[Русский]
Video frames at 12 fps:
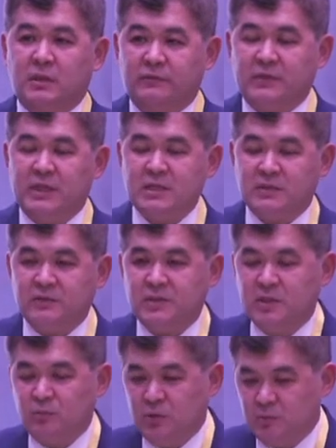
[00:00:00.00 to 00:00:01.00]
финансовые
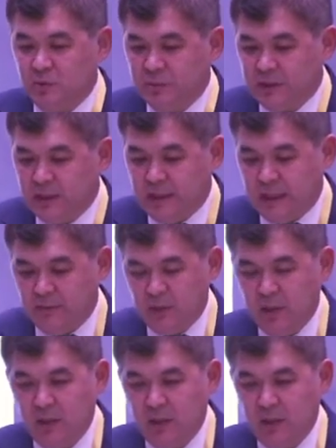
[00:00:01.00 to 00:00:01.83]
стимулы мы предлагаем